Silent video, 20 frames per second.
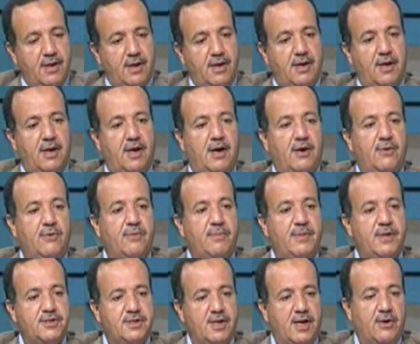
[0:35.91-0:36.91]
آه، او
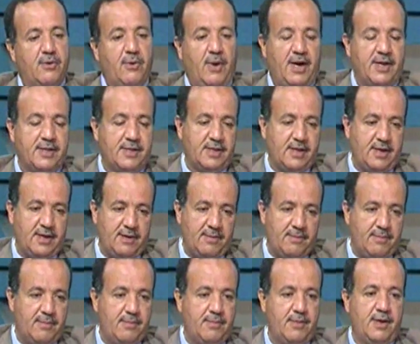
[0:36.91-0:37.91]
مش او حتى
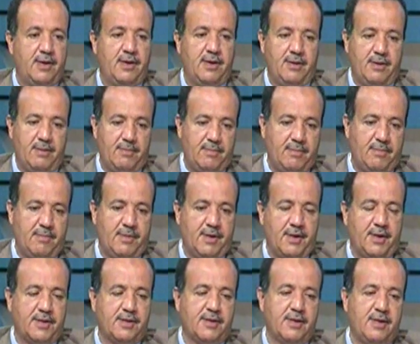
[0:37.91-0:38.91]
آه،
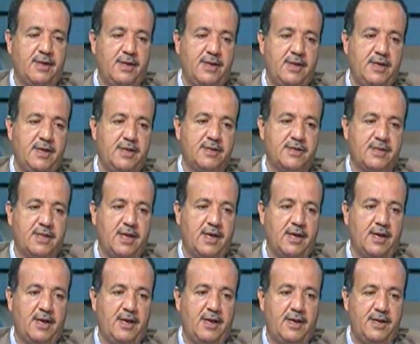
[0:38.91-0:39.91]
مناطق
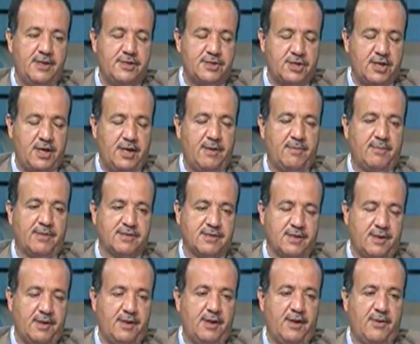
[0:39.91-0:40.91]
لانتاج انشاء
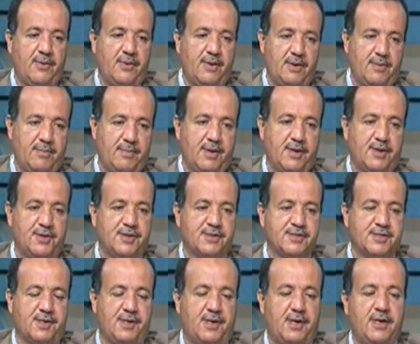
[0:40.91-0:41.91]
مصانع ومناطق
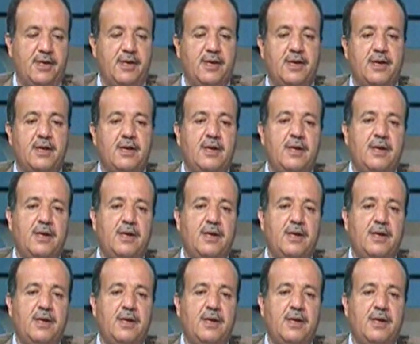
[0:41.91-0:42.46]
صناعيه